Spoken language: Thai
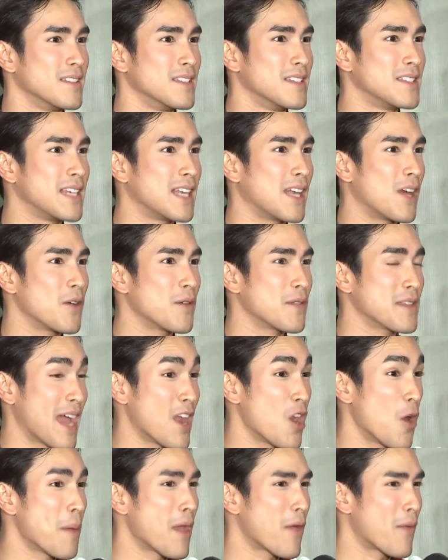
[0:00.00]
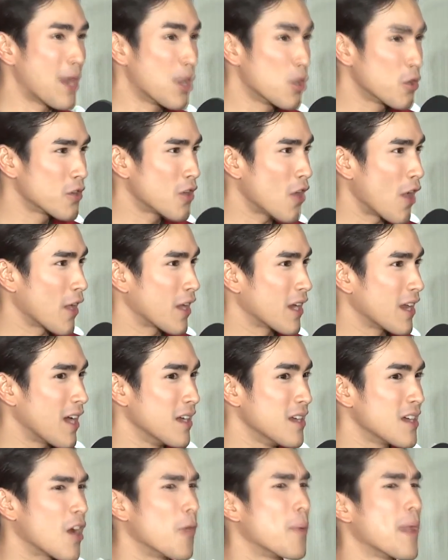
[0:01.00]
จริงๆแล้วอยากให้ร้องเพลงวัยรุ่นหน่อยก็เลย
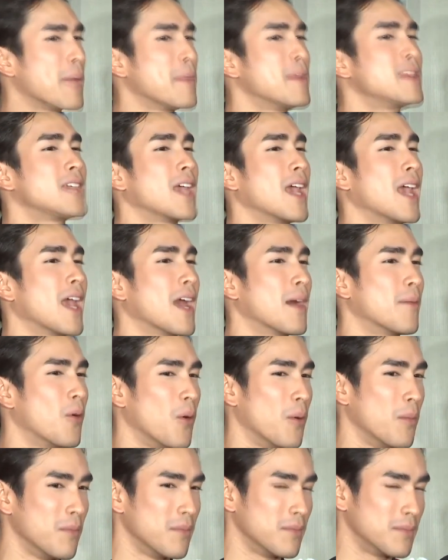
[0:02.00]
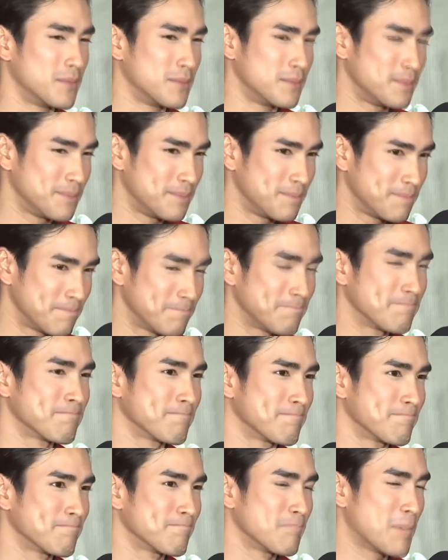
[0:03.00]
เลือกเอาเพลงพี่เจครับผม
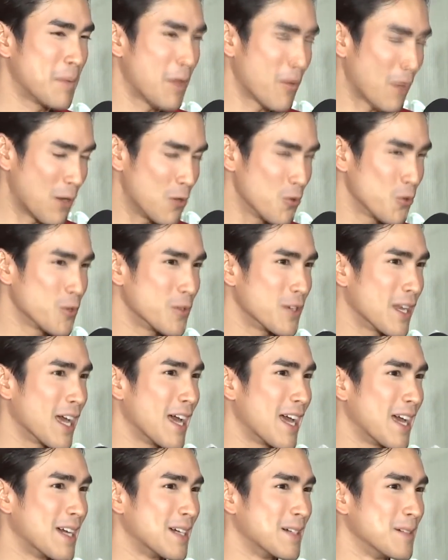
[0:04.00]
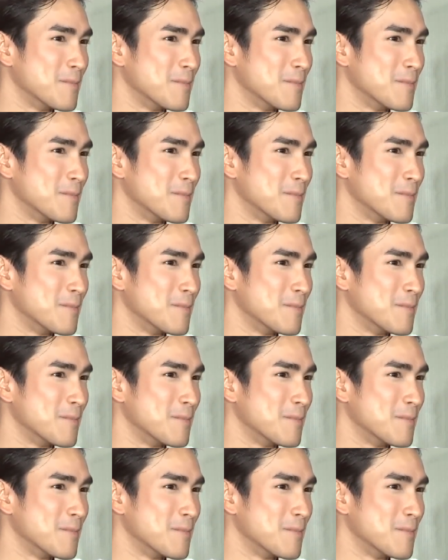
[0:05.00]
เพลงวัยรุ่นนะฮะ